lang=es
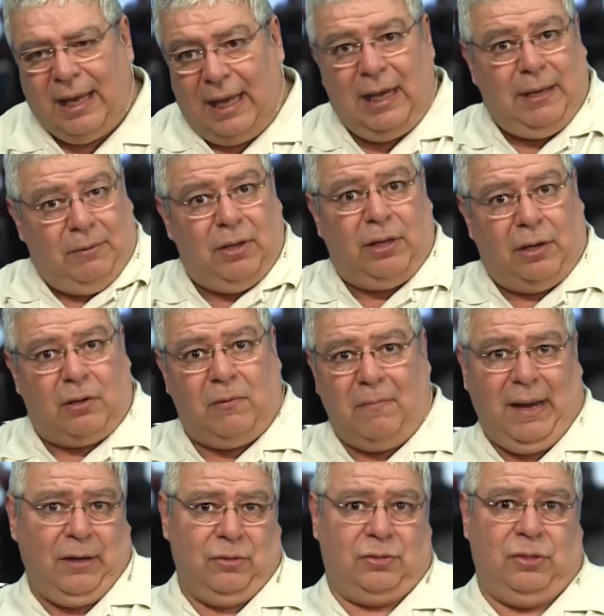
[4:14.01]
El libro de
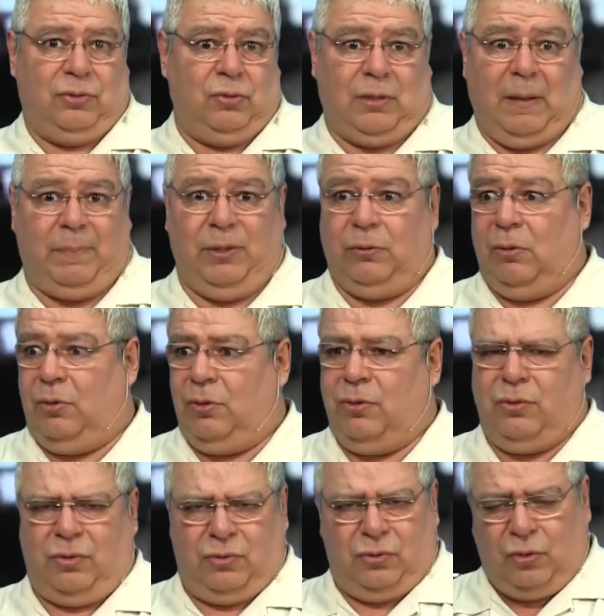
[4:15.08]
Romanos en su capítulo
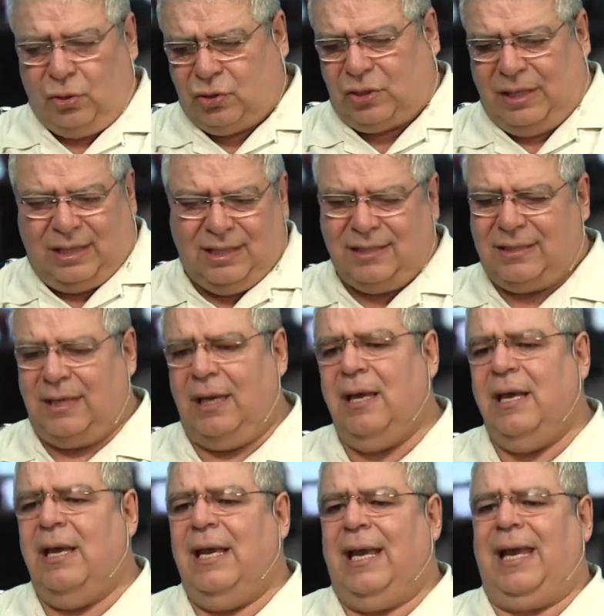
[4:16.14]
12 dice
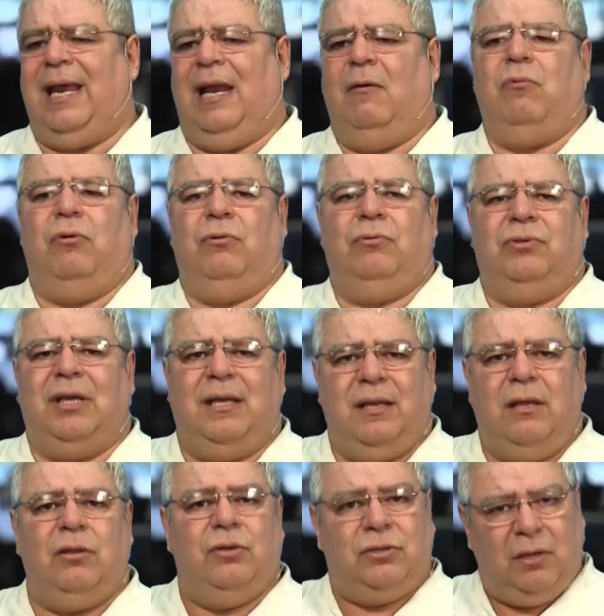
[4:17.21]
que la voluntad
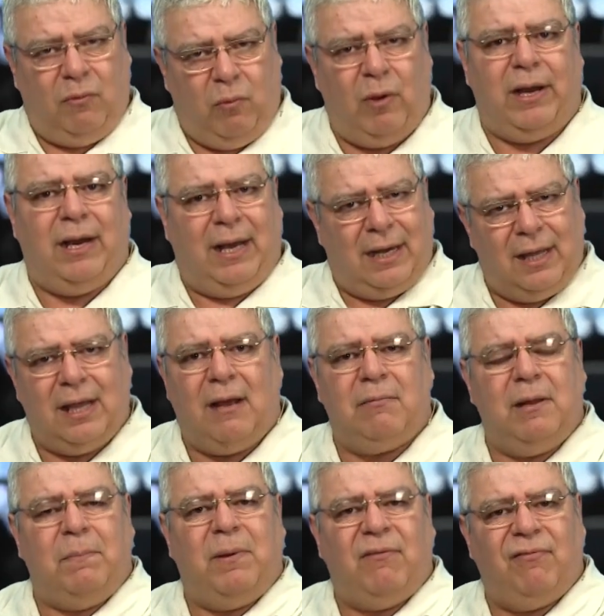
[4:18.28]
de Dios es buena,
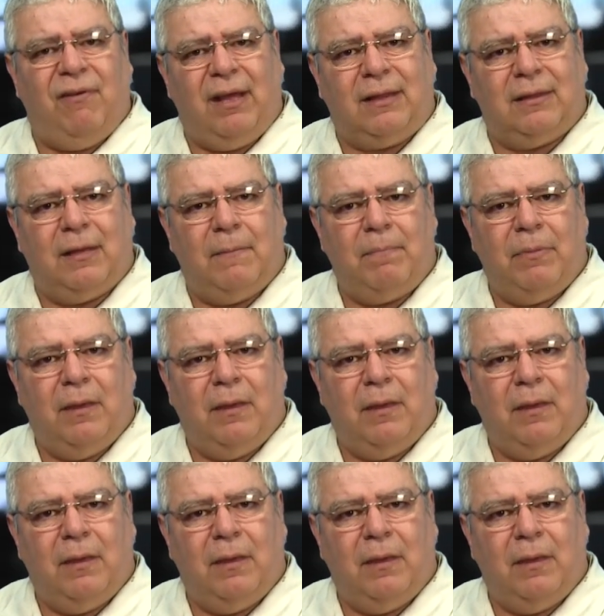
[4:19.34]
agradable y perfecta.